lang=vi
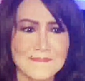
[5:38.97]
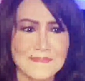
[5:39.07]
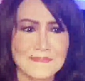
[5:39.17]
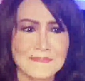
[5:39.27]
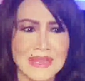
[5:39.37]

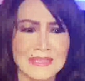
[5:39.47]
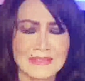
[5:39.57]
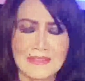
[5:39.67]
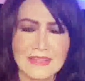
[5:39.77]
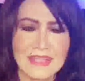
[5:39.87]
mà
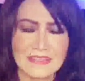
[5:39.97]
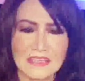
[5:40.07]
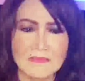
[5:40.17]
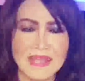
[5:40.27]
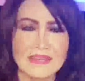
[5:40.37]
tất cả những
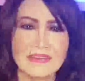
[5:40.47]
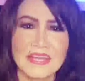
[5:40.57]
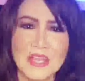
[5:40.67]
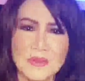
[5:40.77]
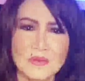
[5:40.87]
cái bài đó
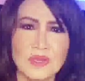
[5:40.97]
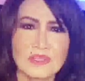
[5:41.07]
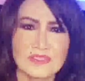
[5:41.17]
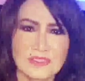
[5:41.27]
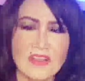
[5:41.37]
đều
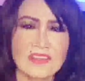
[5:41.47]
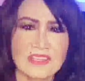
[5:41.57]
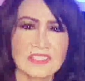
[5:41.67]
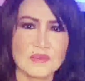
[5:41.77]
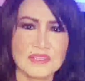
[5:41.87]
do nhạc
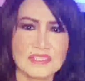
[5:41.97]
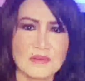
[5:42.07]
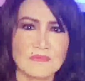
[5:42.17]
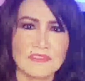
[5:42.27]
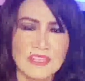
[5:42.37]
sĩ Hoàng Trọng
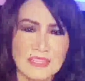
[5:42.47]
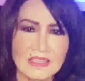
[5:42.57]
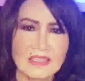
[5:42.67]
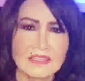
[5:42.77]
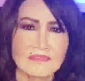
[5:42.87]
viết,
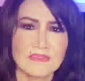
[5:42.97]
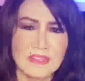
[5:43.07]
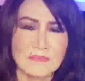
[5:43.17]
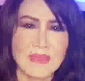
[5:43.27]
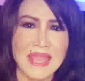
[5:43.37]

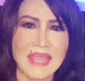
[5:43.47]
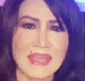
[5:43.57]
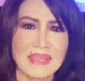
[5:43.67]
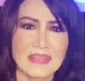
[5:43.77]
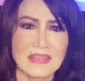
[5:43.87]
viết bè,
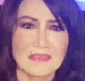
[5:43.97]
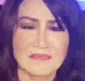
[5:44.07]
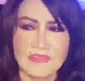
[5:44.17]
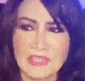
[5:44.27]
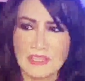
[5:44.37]

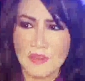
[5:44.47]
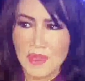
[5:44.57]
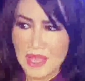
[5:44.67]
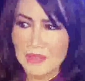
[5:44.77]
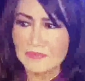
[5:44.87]
viết hòa
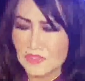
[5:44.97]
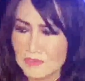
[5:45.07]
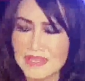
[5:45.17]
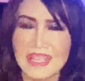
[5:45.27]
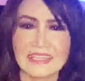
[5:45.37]
âm cho
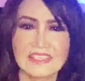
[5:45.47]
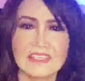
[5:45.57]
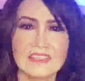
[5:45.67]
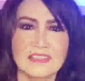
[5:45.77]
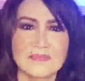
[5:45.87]
ban nhạc
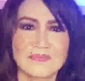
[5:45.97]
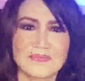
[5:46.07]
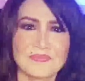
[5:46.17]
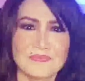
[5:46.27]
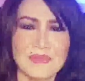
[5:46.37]
chơi.
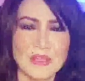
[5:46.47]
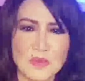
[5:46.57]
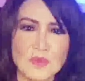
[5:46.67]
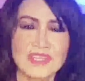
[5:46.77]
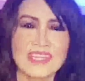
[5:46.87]
Mà có
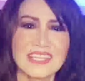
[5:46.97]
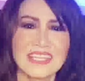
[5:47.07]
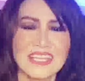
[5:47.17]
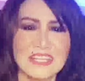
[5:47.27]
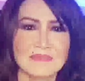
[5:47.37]
một cái kỷ
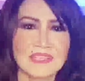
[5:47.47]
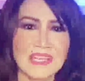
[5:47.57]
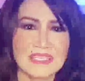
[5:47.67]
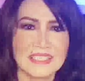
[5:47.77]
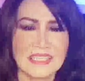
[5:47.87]
niệm rất
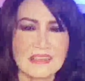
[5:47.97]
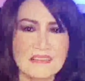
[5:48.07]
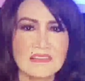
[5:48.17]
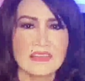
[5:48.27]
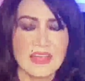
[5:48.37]
là dễ
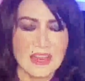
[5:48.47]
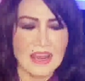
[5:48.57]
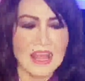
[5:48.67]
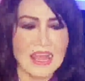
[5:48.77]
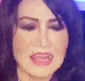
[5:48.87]
thương
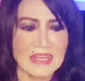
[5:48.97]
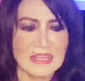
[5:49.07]
là